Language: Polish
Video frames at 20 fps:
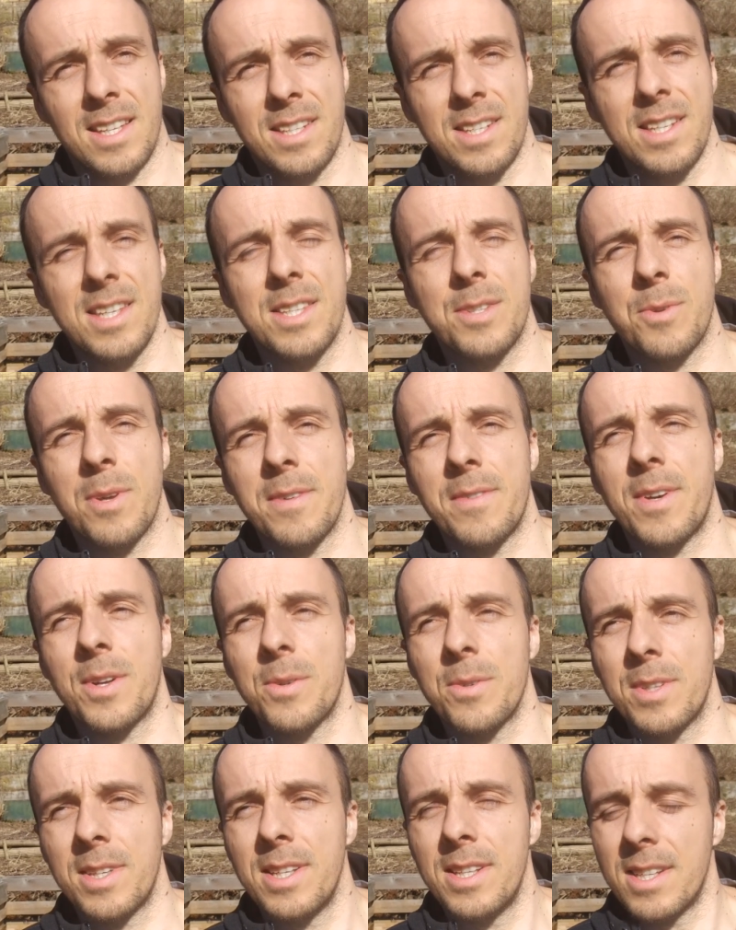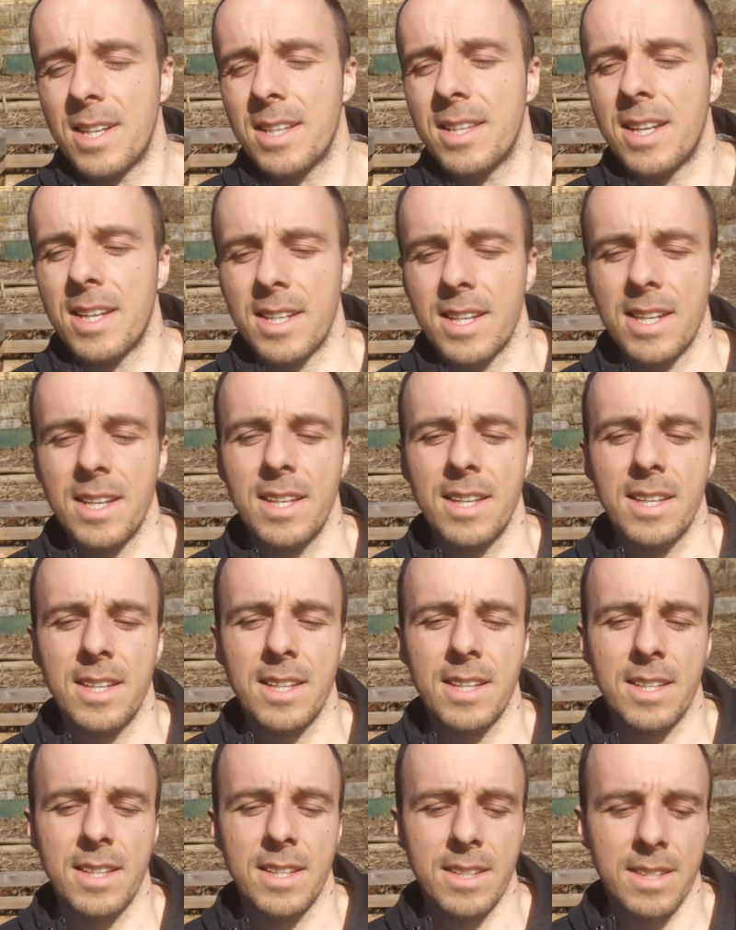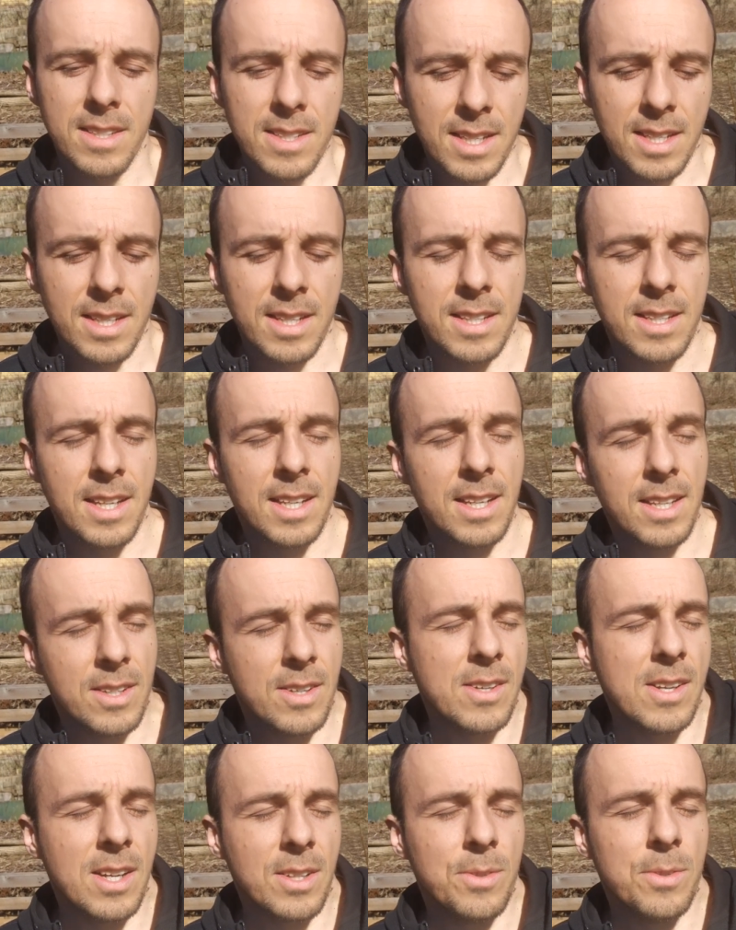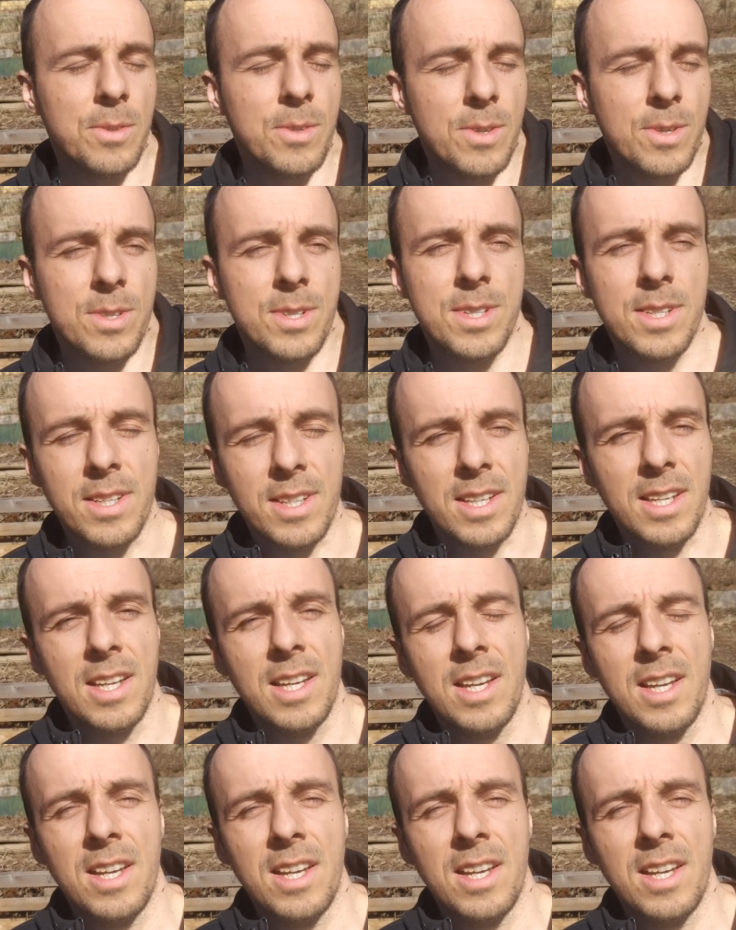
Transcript: czyli złe warunki dla danej, dla danego gatunku rośliny.